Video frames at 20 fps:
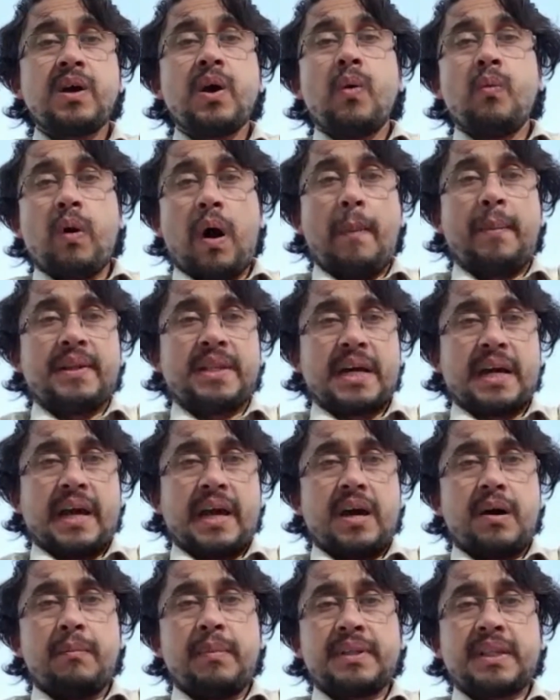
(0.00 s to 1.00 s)
वापस आ गया
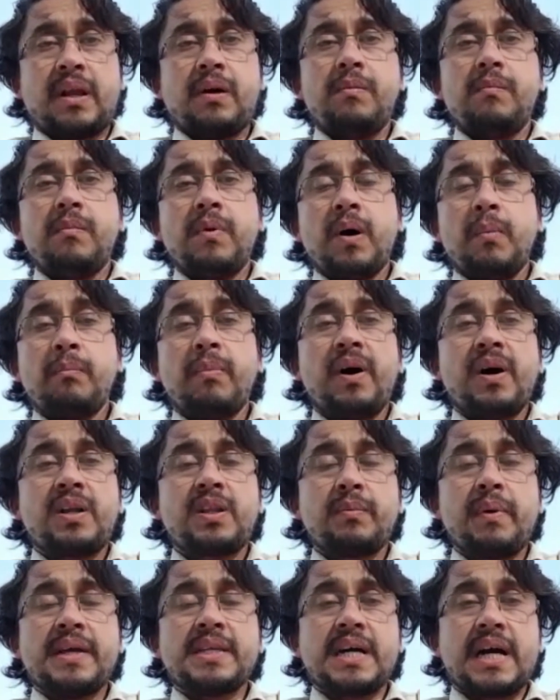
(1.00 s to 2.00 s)
मतलब
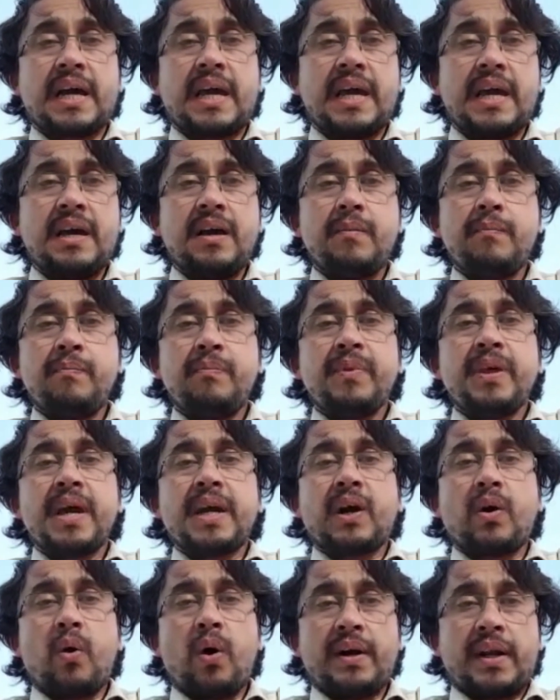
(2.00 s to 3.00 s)
बे जाके
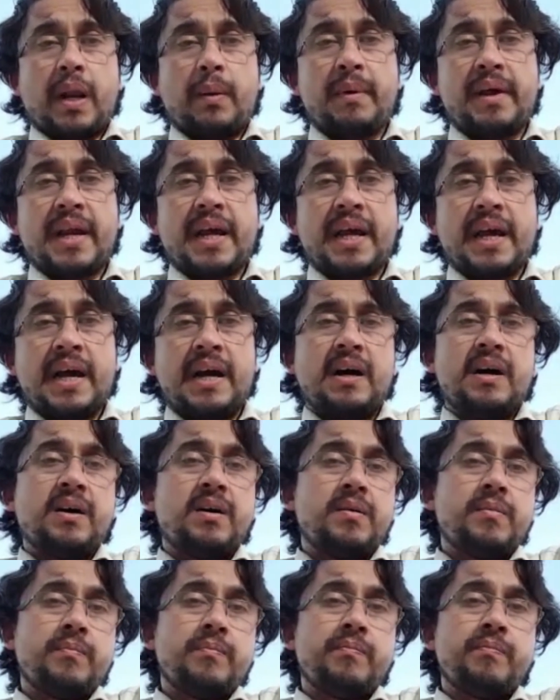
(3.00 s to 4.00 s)
एक होटल में रह गया
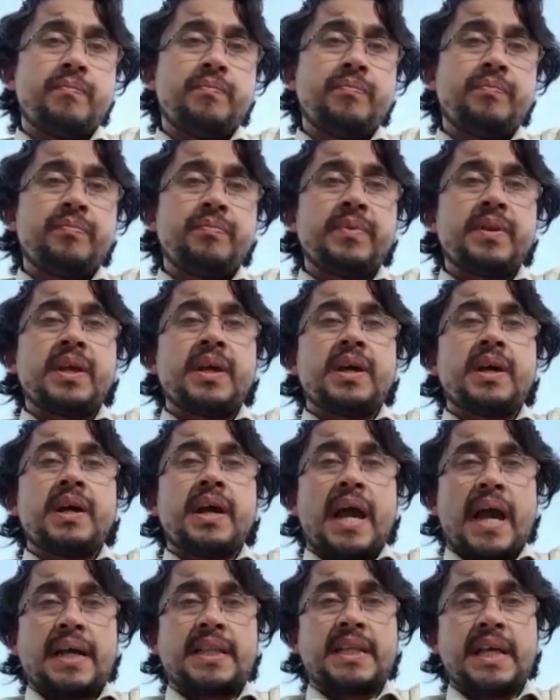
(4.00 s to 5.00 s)

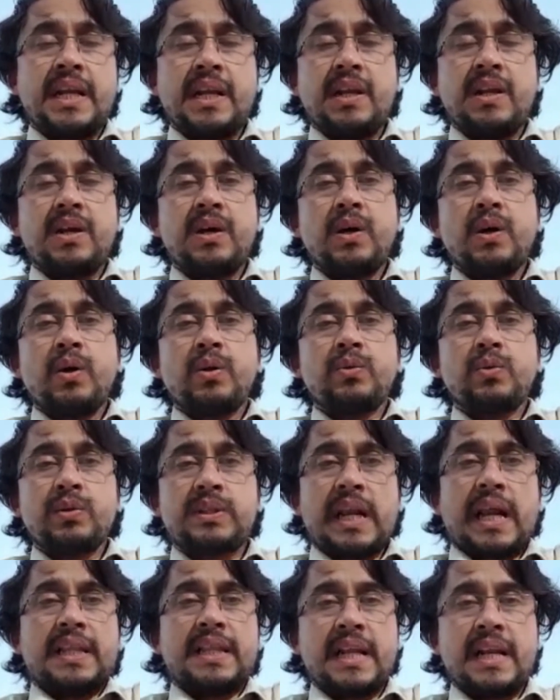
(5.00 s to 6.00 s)
एक दिन
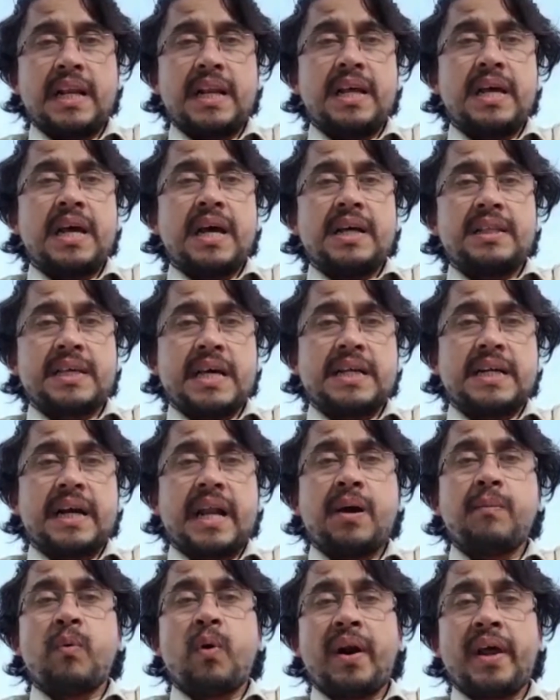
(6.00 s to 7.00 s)
दूसरा दिन सैटरडे
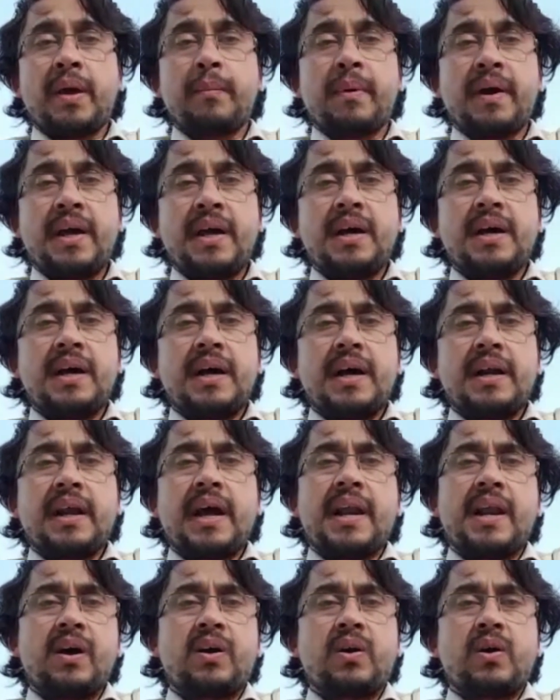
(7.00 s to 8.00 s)
मॉर्निंग में
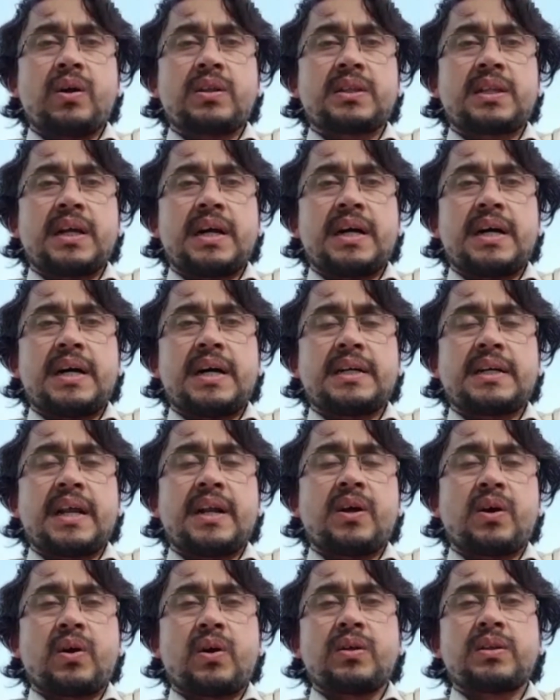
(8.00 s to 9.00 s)
नाइन ओ क्लॉक टेन
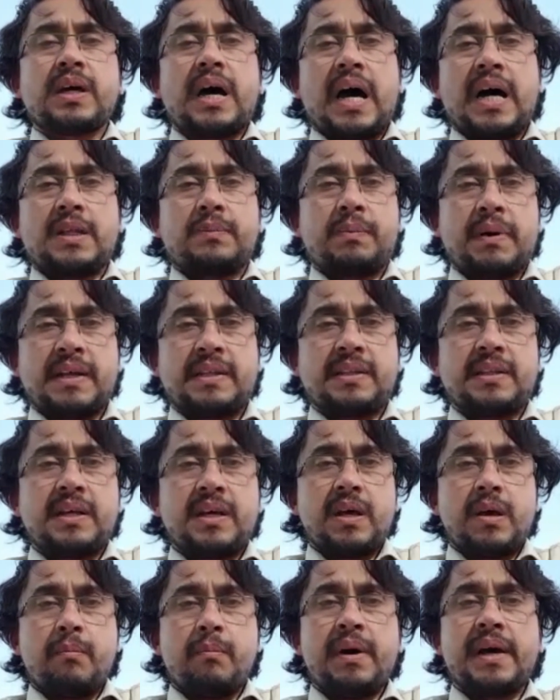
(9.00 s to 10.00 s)
ओ क्लॉक आसपास
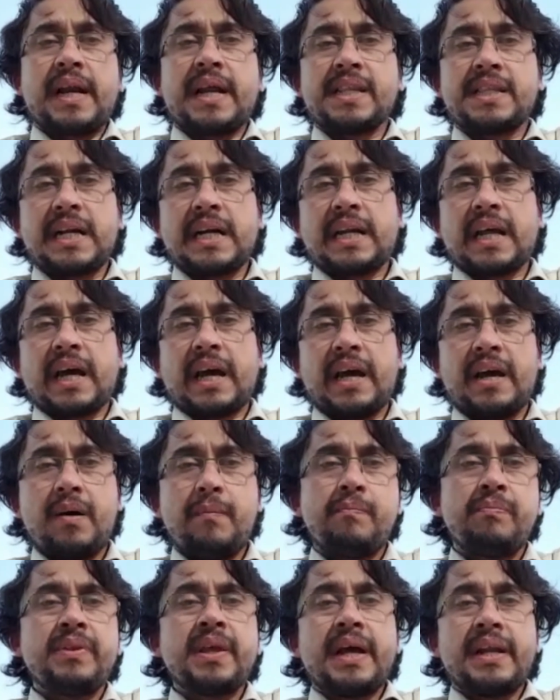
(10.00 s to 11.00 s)
मेरा रिजल्ट आ गया
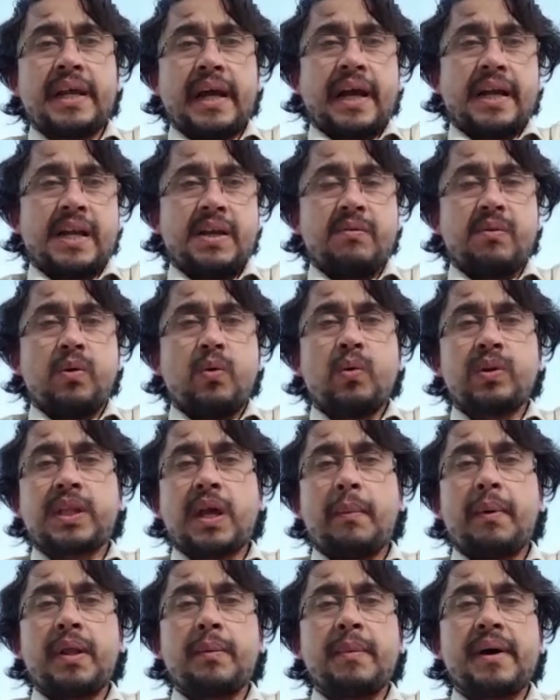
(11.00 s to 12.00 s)
नेगेटिव उसके
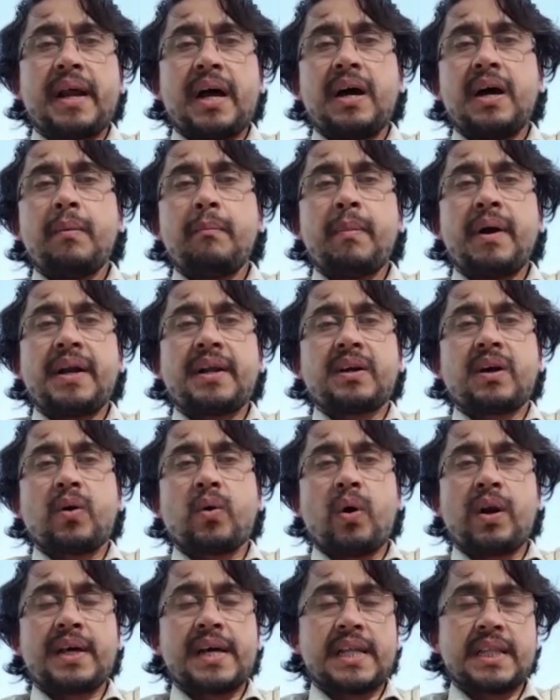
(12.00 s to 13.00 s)
बाद मेरा बेटे को
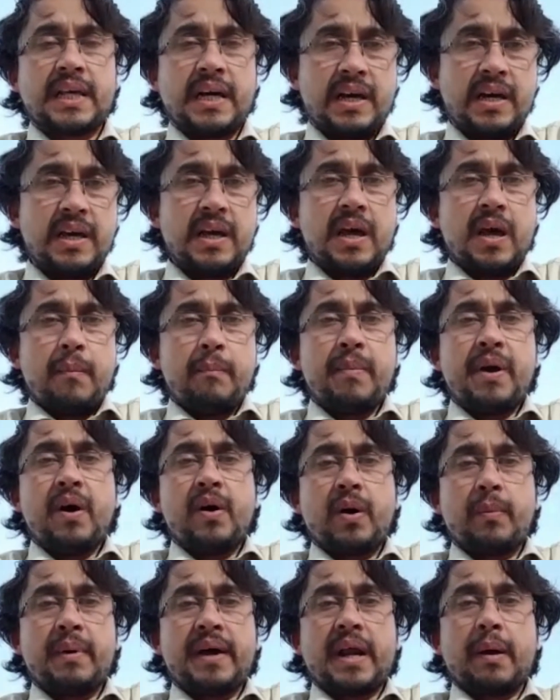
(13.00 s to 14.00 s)
कॉल कर दिया मैं
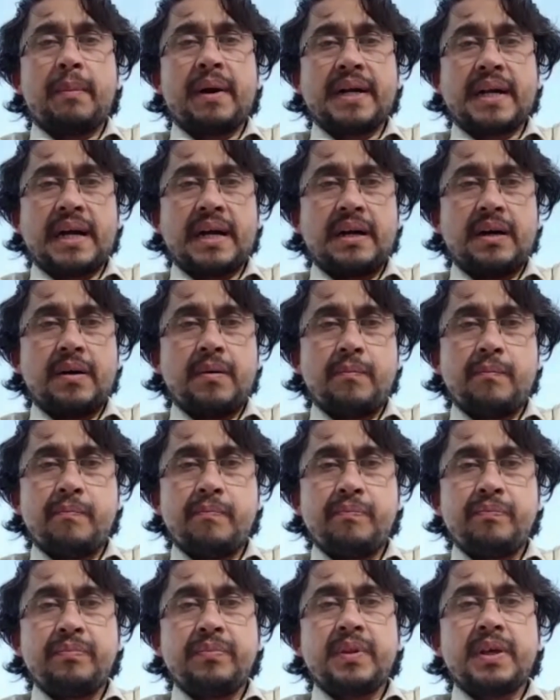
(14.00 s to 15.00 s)
और मेरा बेटा
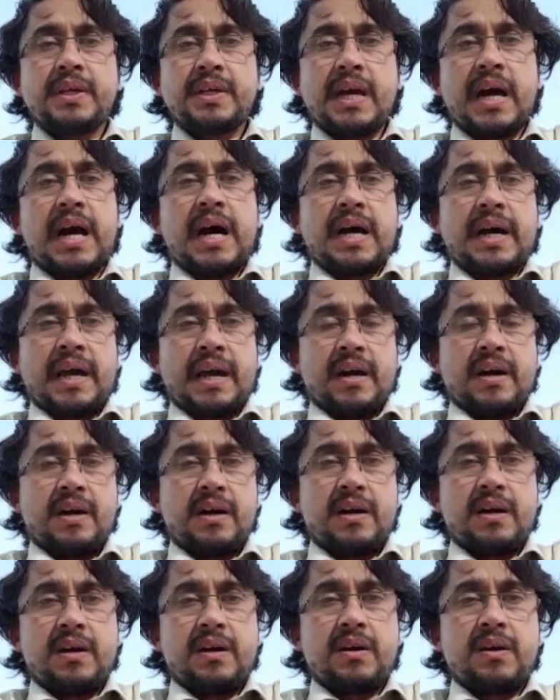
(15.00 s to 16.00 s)
यहाँ आ गया
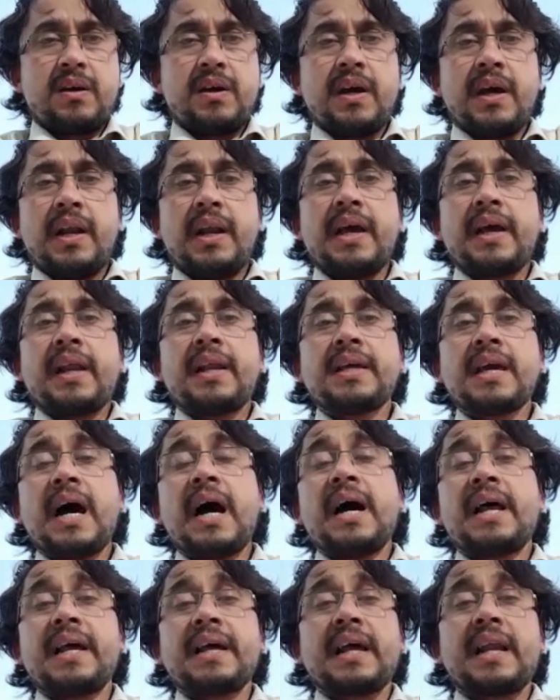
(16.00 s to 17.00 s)
लेकिन यहाँ
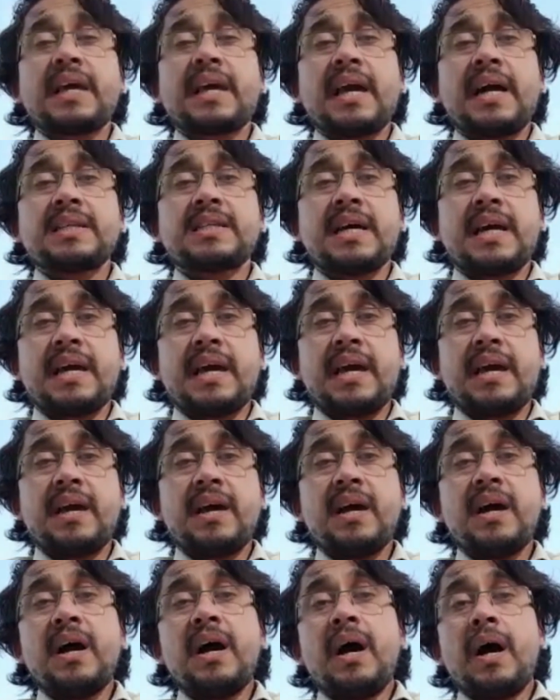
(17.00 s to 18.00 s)
आने के लिए क्या चाहिए
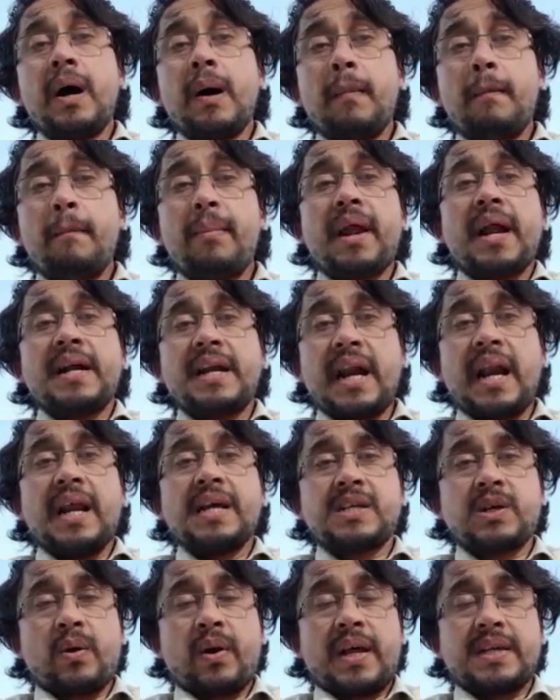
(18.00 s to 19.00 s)
ब्लड
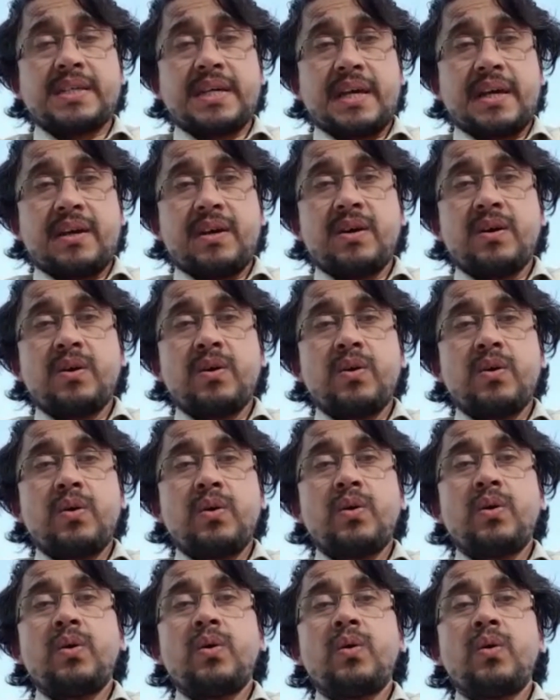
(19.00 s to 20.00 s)
रिलेशन होना चाहिए
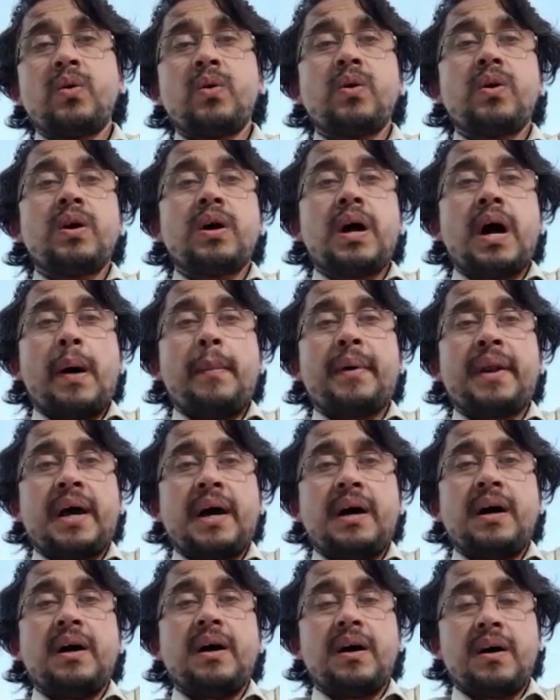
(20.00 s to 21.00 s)
अपना
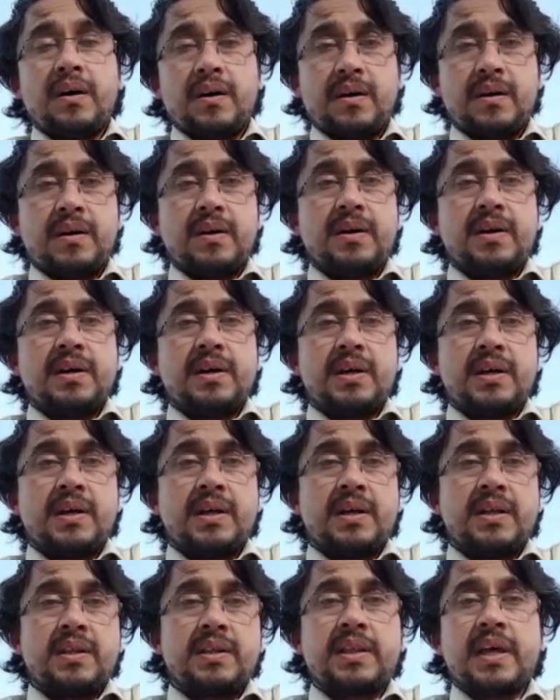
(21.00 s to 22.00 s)

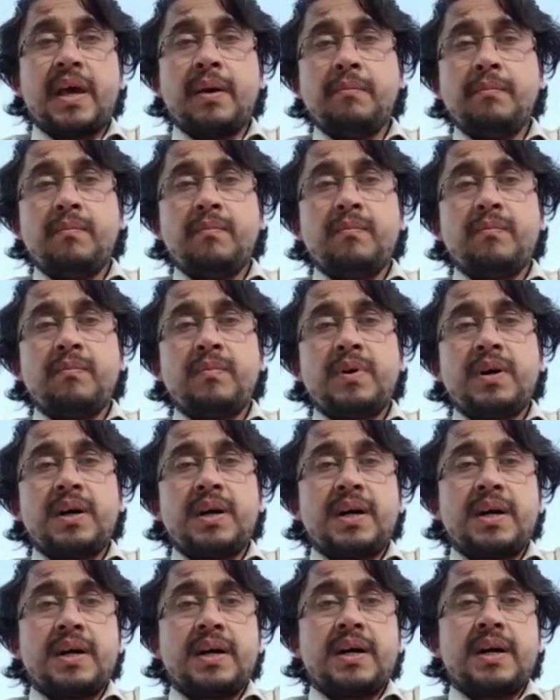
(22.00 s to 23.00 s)
सेम
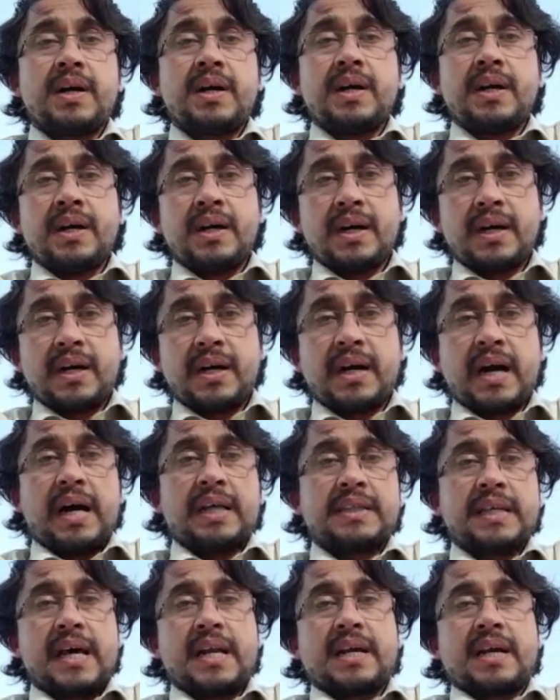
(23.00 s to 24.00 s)

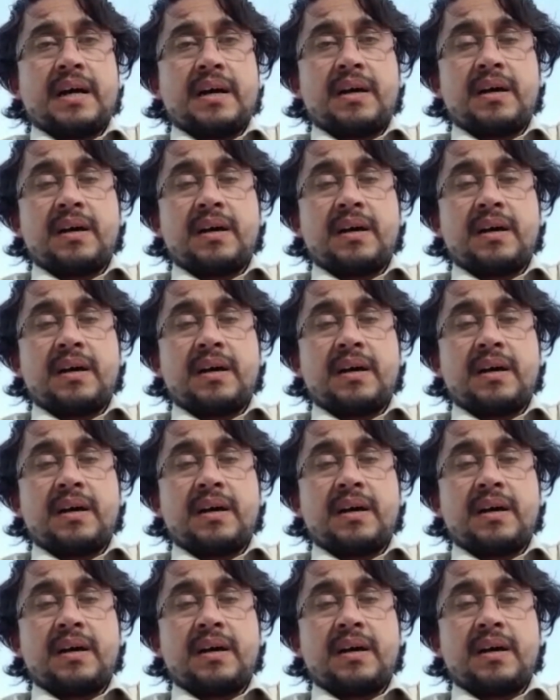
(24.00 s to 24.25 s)
खानदान का